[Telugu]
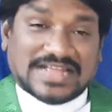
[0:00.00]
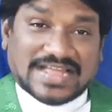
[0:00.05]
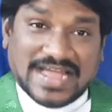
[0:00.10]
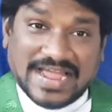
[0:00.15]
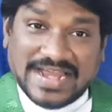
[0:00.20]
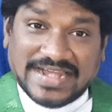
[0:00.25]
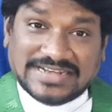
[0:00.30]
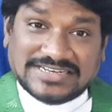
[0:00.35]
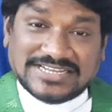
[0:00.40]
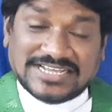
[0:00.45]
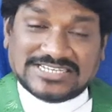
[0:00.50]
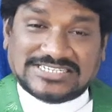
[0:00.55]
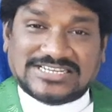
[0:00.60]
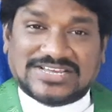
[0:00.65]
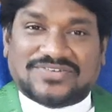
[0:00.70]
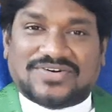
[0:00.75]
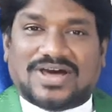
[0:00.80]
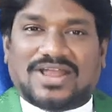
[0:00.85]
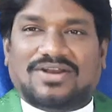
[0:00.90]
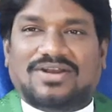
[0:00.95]
గైడ్
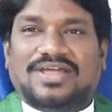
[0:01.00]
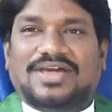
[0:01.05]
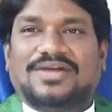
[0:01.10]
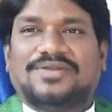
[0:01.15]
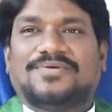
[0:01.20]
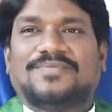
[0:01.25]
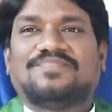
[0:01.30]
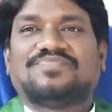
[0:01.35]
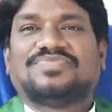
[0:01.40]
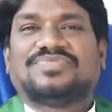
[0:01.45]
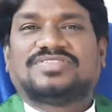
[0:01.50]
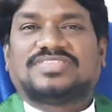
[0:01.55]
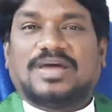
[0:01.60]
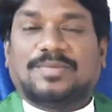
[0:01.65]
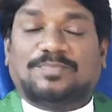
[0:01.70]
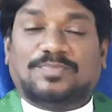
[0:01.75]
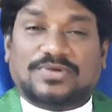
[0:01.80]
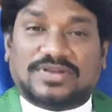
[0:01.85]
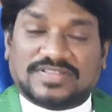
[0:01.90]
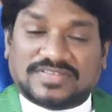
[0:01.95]
వాళ్ళు లేరు
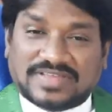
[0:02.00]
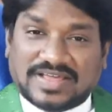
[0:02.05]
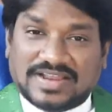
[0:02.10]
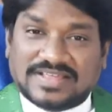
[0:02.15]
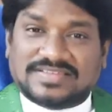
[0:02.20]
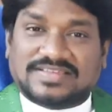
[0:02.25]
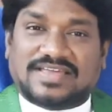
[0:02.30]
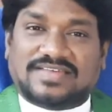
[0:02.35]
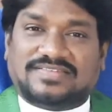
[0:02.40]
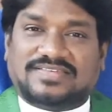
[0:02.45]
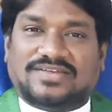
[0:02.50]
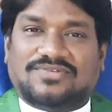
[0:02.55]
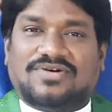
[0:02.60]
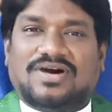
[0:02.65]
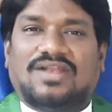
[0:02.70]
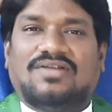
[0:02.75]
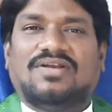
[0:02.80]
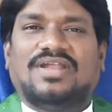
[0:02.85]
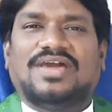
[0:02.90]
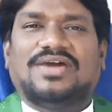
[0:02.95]
తప్పును సరిచేసే
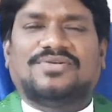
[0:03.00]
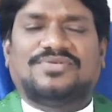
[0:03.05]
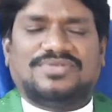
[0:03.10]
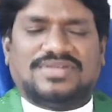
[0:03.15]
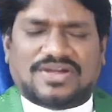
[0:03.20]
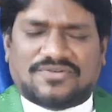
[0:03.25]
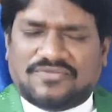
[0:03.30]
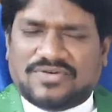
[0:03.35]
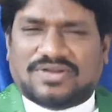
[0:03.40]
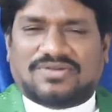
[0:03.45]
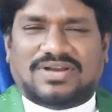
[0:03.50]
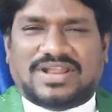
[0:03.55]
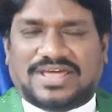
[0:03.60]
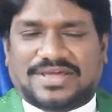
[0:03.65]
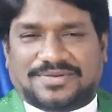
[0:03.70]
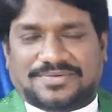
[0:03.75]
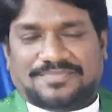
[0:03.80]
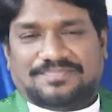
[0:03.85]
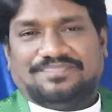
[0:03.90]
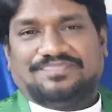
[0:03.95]
వాళ్ళు లేరు ఎవరు
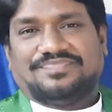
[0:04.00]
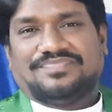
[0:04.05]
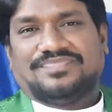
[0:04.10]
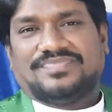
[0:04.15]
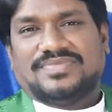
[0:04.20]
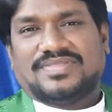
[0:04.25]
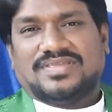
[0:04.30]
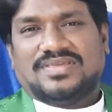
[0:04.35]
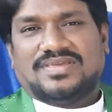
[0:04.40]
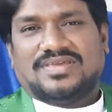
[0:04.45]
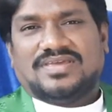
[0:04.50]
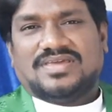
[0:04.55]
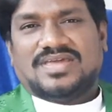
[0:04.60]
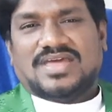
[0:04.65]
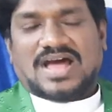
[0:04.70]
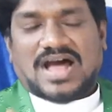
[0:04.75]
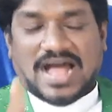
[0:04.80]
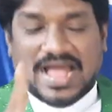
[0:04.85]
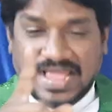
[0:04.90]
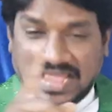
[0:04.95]
లేరు
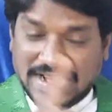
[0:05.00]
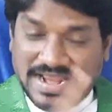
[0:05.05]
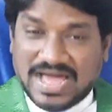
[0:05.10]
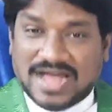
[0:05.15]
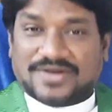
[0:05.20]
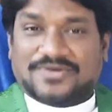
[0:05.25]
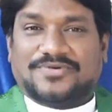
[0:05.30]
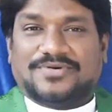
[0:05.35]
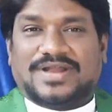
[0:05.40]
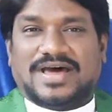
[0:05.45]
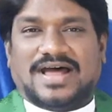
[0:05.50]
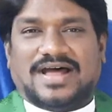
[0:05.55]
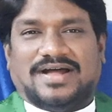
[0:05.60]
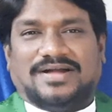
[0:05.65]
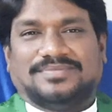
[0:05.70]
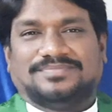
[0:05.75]
అయినా కూడా